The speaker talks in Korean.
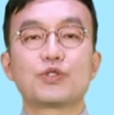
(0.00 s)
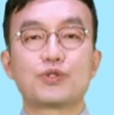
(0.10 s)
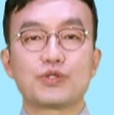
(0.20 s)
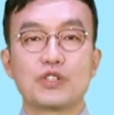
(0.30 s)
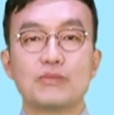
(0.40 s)

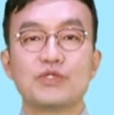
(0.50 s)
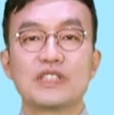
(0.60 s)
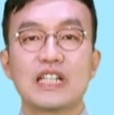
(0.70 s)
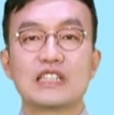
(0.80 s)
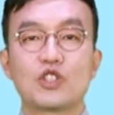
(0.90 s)
중국어
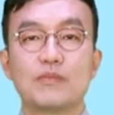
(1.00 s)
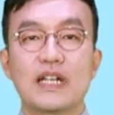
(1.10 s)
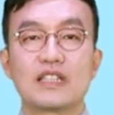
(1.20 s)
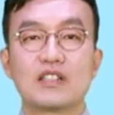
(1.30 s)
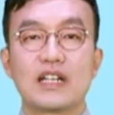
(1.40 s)
문장으로
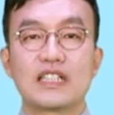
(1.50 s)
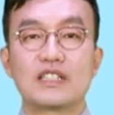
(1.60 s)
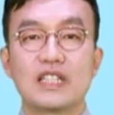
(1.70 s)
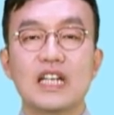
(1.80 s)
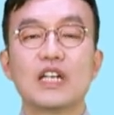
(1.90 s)

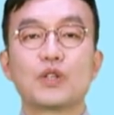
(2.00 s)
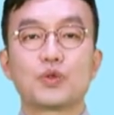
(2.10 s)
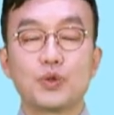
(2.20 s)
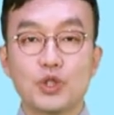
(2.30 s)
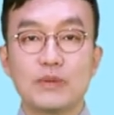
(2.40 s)
만들어가는지
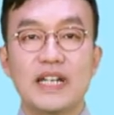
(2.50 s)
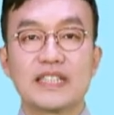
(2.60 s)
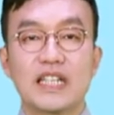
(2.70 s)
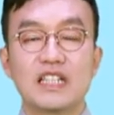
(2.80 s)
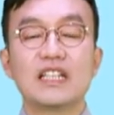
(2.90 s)

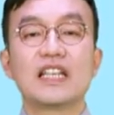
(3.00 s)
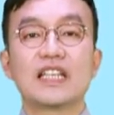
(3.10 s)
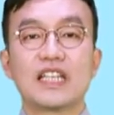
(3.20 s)
궁금할 때는